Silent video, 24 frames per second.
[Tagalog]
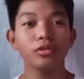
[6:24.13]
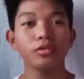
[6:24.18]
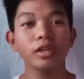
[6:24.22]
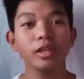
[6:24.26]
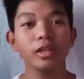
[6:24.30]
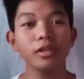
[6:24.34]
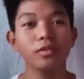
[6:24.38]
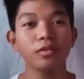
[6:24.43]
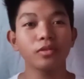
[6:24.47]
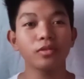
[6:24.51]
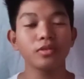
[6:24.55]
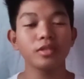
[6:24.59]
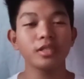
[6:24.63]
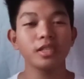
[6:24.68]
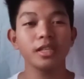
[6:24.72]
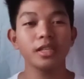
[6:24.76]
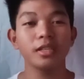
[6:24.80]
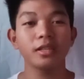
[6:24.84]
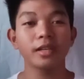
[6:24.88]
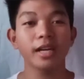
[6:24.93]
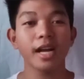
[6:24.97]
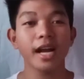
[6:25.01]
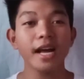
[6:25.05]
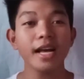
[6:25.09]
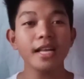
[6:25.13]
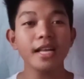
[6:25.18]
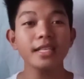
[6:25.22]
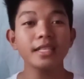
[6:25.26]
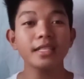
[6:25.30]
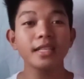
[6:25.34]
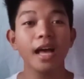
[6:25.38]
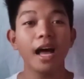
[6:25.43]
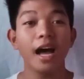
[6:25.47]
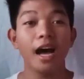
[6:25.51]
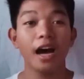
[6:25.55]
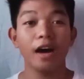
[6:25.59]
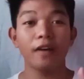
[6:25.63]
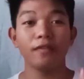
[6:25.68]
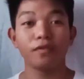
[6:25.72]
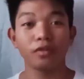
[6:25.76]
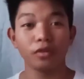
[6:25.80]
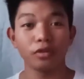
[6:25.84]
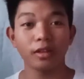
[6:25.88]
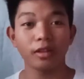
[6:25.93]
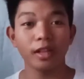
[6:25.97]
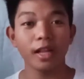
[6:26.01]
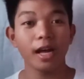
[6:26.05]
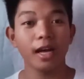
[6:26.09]
yung kinukonsider as a
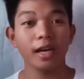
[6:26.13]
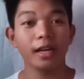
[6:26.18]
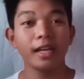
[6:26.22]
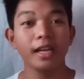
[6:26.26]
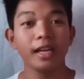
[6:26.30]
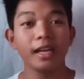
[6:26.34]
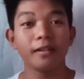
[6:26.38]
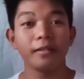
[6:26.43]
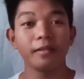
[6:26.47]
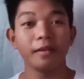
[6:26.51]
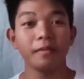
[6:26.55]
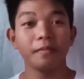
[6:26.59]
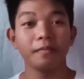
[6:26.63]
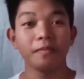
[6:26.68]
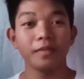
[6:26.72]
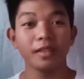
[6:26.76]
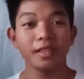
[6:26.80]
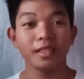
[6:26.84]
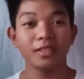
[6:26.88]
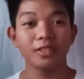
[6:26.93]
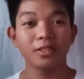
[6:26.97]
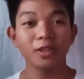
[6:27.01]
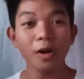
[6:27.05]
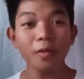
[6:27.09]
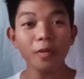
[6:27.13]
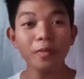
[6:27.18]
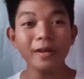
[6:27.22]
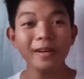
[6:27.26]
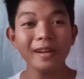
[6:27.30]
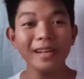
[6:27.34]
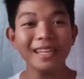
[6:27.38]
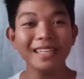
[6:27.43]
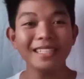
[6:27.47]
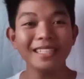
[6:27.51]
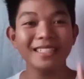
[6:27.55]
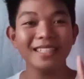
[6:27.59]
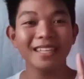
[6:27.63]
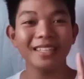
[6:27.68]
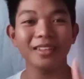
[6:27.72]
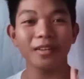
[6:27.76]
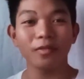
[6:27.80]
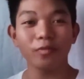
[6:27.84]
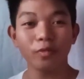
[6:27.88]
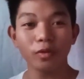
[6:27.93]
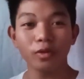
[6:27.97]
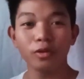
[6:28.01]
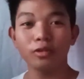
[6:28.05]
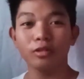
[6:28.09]
fruit lang. Remember, strawberry is not
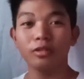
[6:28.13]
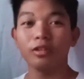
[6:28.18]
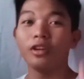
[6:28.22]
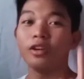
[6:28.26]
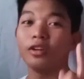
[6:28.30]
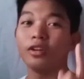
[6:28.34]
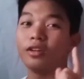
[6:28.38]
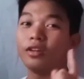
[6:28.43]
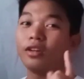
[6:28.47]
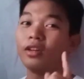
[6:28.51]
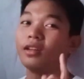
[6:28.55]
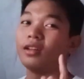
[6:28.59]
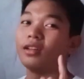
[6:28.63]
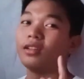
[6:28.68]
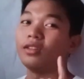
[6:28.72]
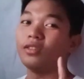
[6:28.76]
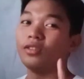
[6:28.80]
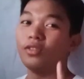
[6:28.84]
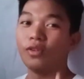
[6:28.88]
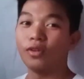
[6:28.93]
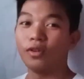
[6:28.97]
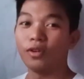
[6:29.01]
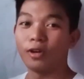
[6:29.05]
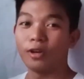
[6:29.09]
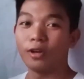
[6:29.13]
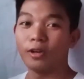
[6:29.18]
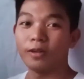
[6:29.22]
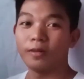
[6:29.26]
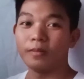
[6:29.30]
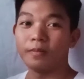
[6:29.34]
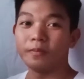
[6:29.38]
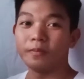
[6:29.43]
a fruit, nor,